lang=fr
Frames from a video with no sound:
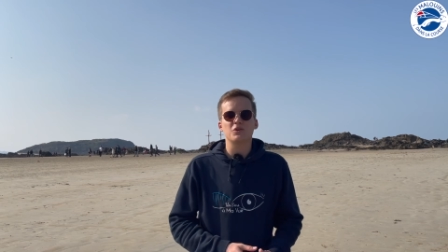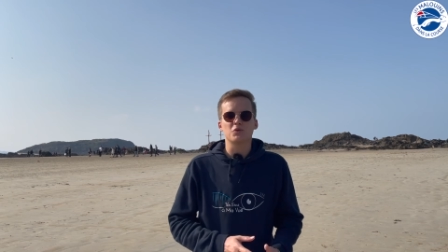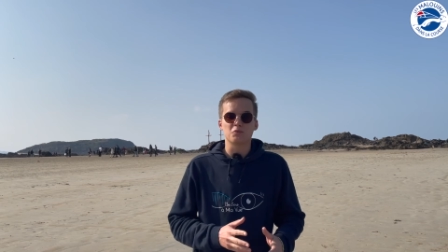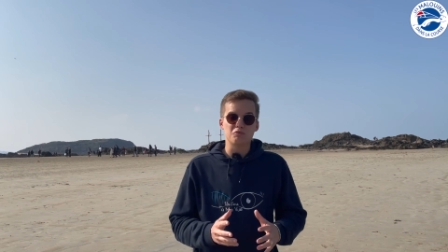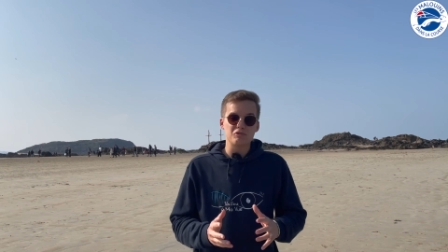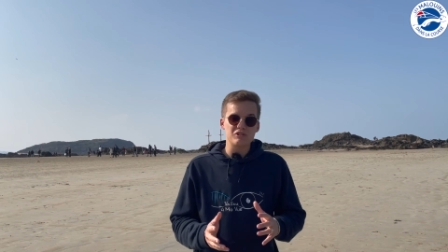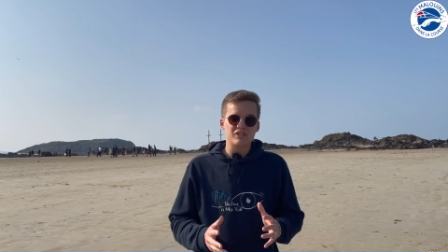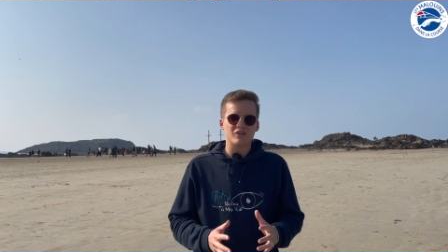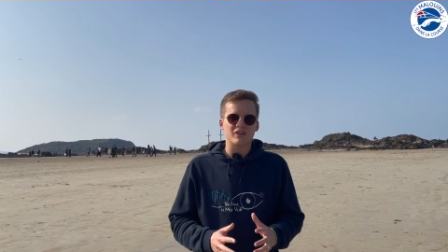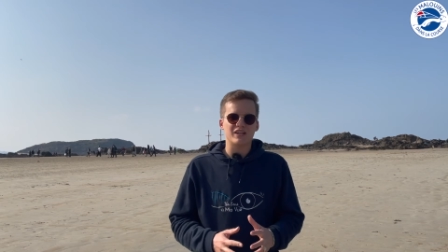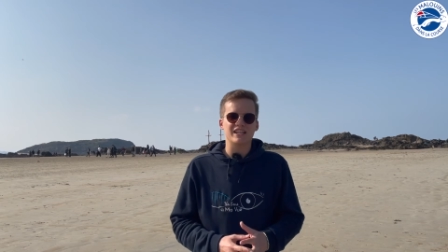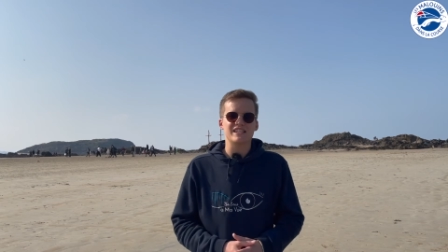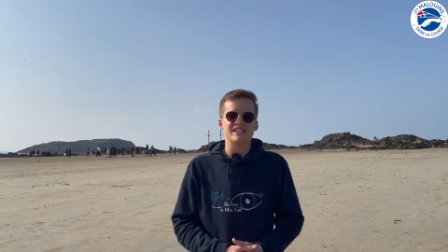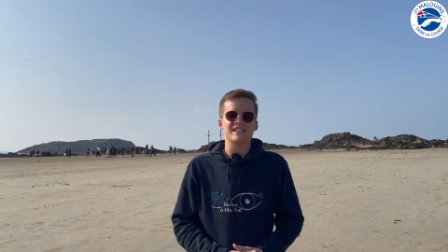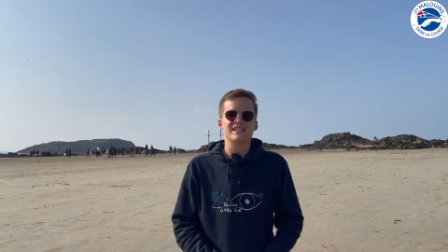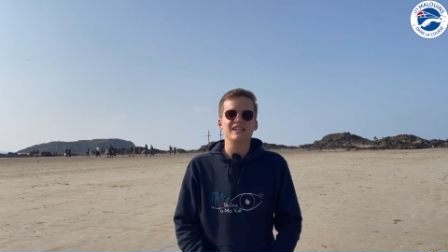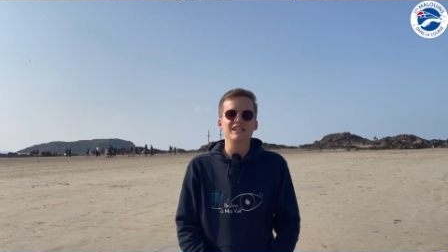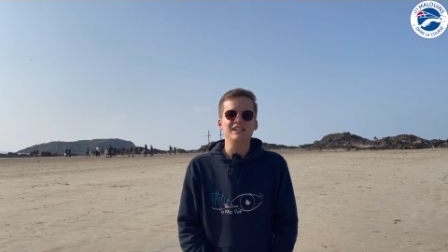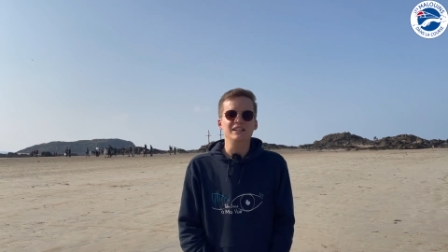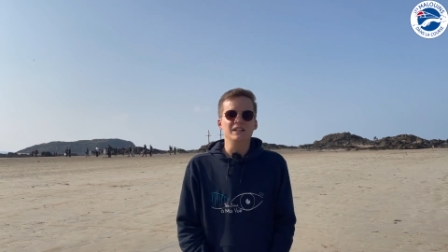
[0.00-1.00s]
qu'on puisse
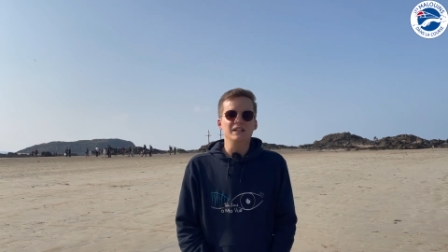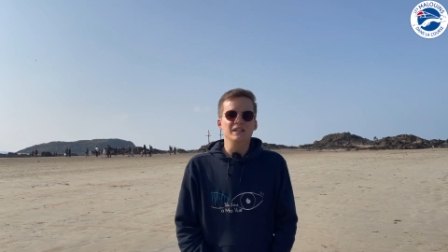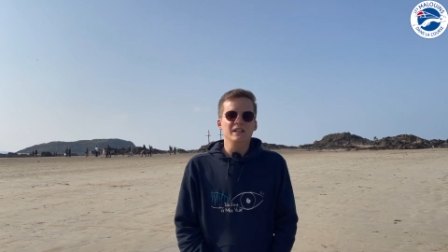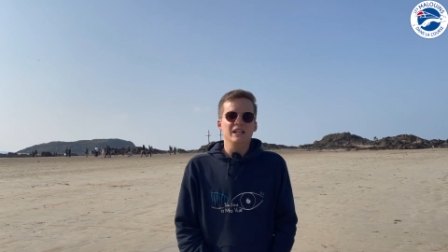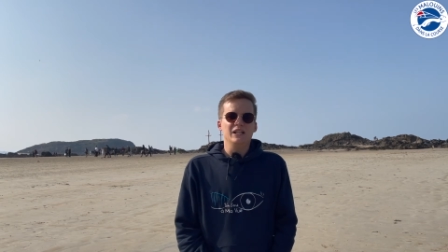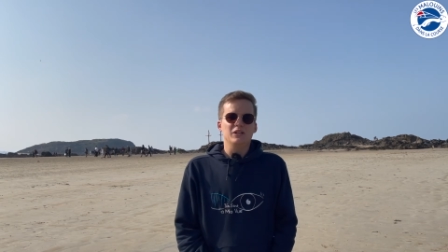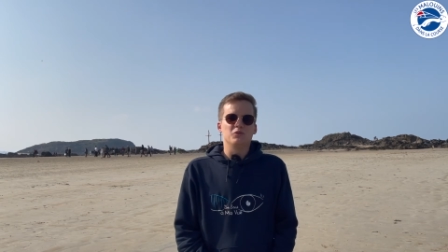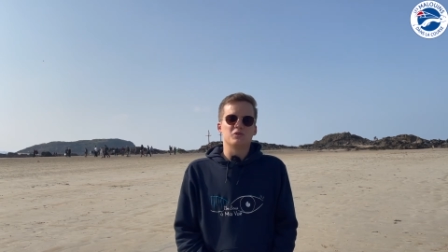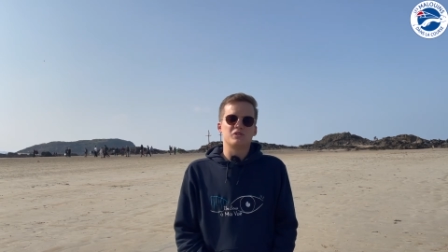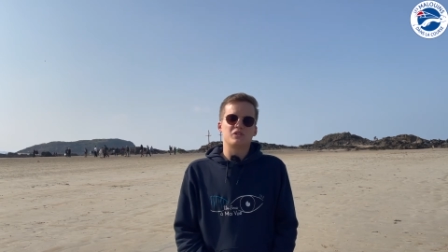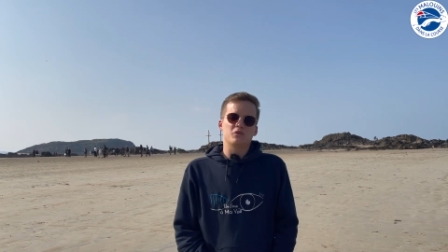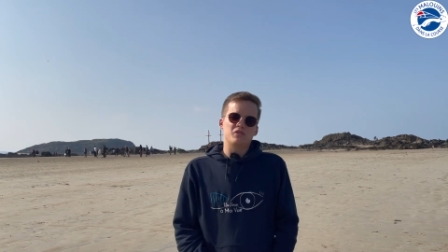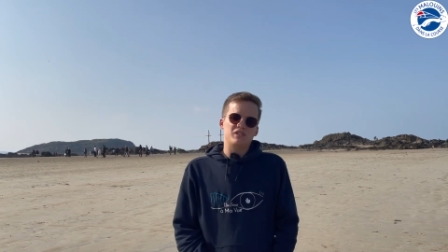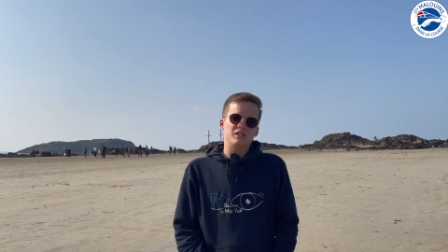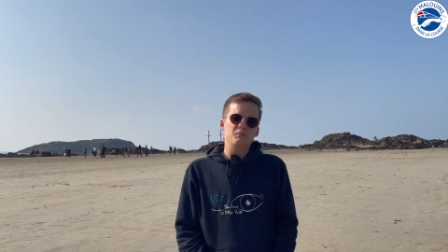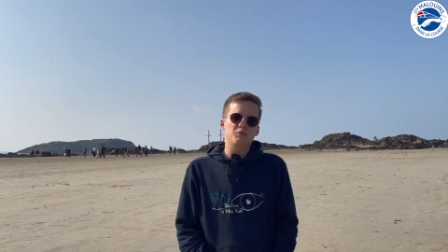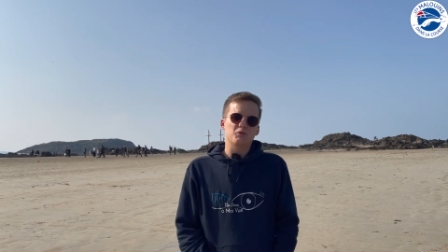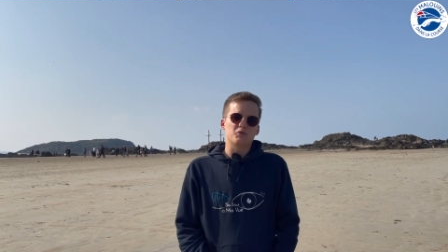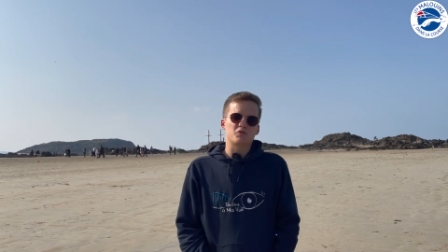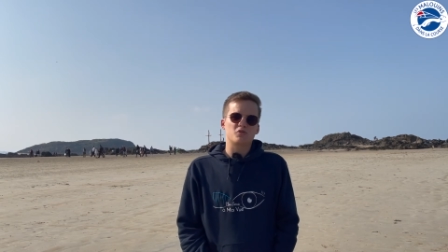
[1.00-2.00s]
s'organiser. Donc c'est
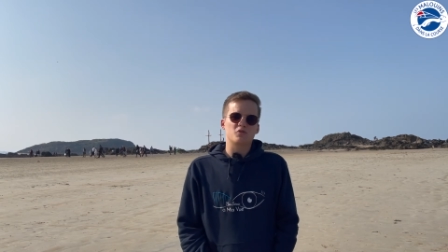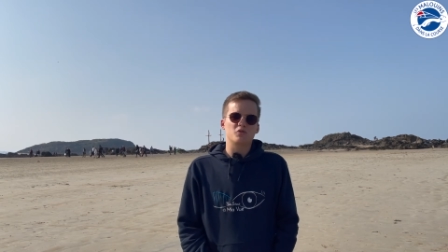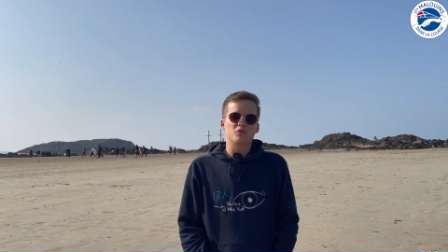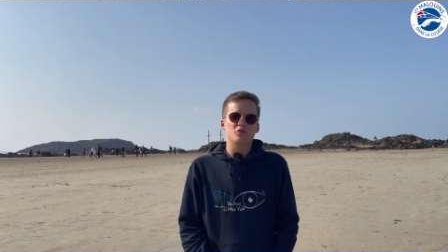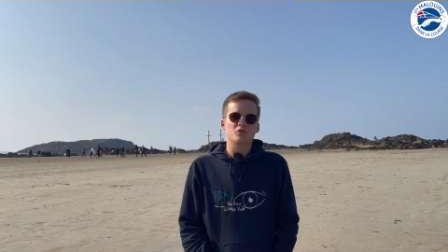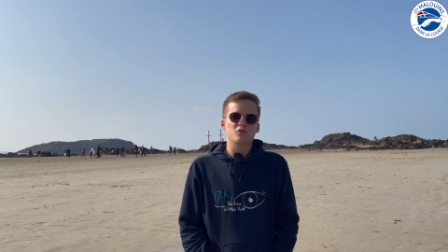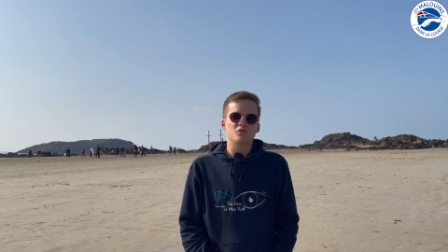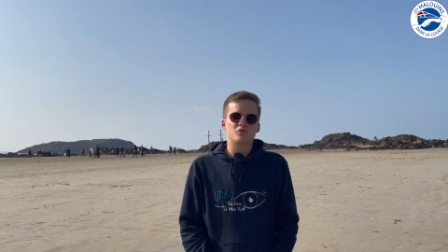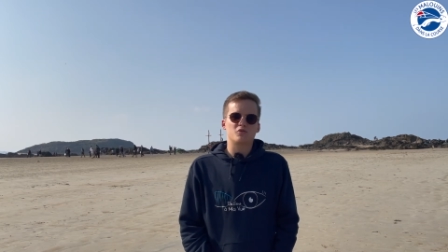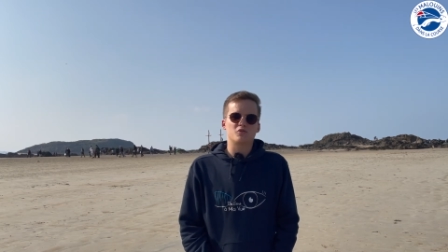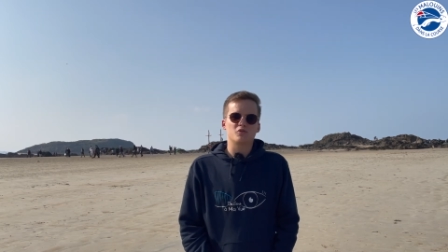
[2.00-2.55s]
aussi pour ce,